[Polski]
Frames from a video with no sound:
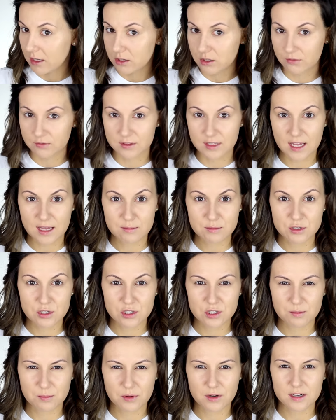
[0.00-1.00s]
to wydaje mi
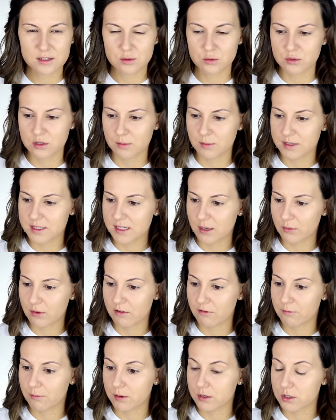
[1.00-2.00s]
się, że poradził sobie
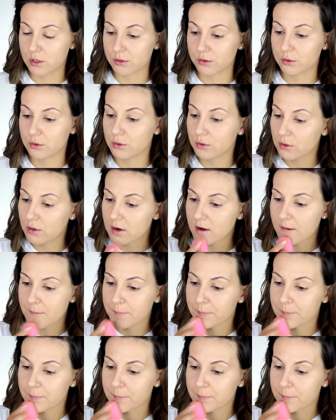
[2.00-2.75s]
całkiem w porządku.